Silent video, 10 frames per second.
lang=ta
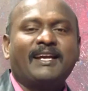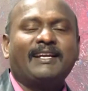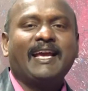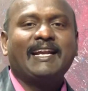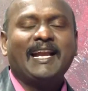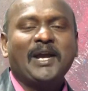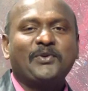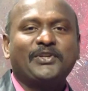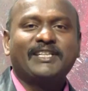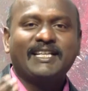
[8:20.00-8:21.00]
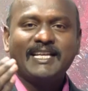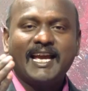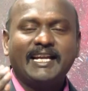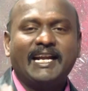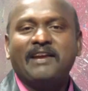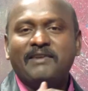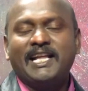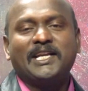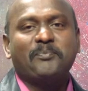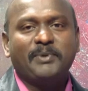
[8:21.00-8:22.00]
நேர்களே ஒரு சிறிய
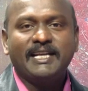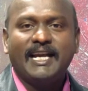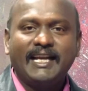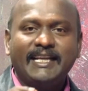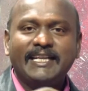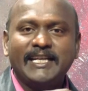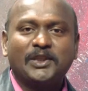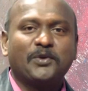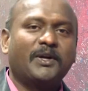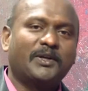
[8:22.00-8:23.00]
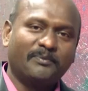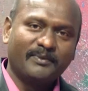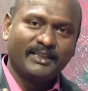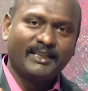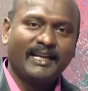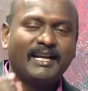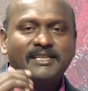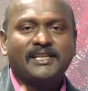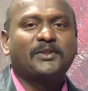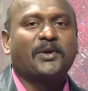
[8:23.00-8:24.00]
இடைவேளைக்கு பின் இனிய துவக்கம் இந்த
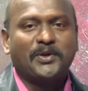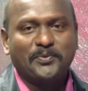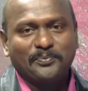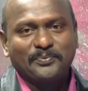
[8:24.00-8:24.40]
நிகழ்ச்சி தொடரும்